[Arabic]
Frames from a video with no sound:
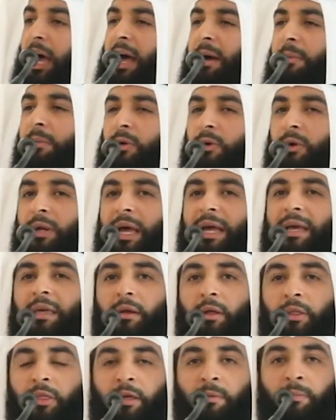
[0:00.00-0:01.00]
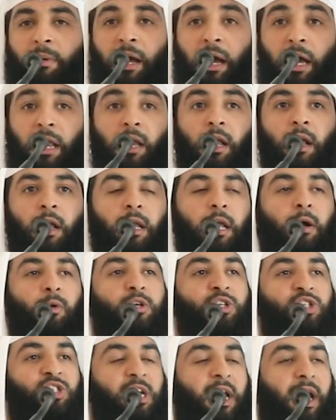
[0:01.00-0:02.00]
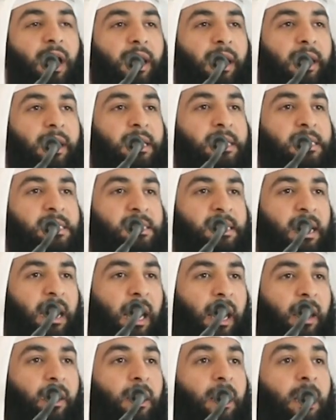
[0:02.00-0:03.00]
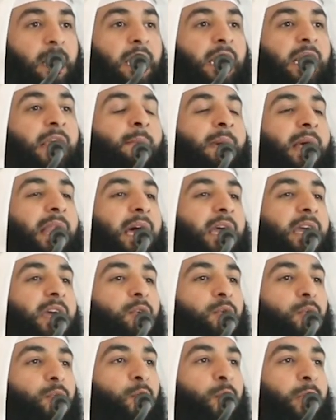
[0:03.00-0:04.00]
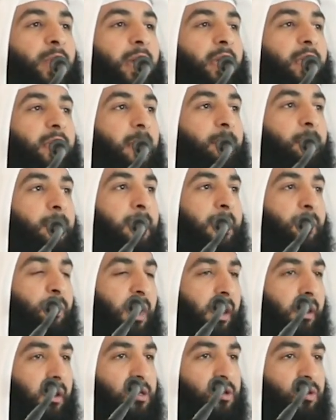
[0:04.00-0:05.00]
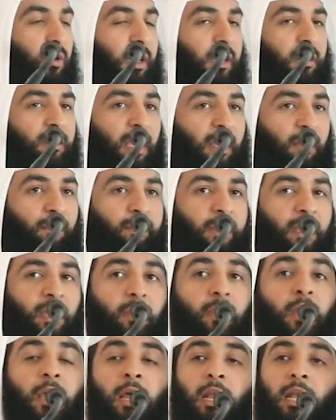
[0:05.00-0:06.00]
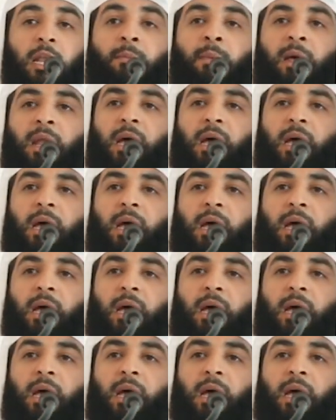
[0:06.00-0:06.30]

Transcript: أمر غير ذي بال لو انشغل الإنسان لما لا يكون هناك مدرس للتحفيظ لما